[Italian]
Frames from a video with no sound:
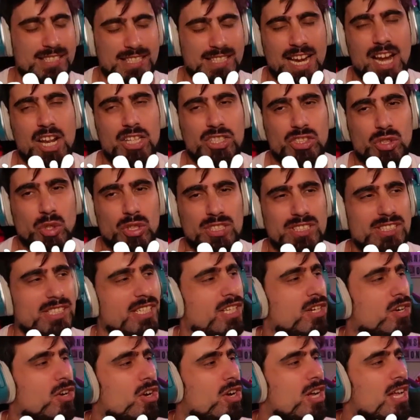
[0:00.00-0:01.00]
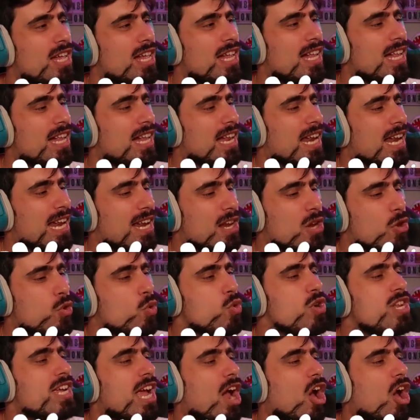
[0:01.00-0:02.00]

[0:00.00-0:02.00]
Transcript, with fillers: Zelda Season Zero, l'unica